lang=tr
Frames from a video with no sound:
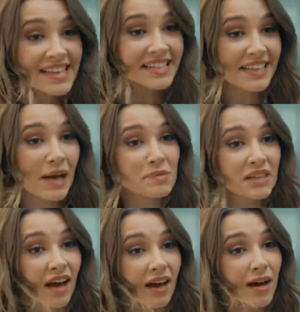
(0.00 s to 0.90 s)
Ya sen şey
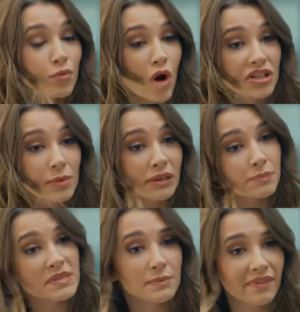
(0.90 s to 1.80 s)
yapsana. Bu akşam
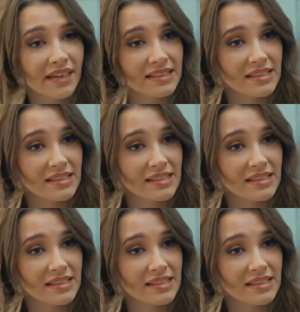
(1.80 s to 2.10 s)
alıp bizim eve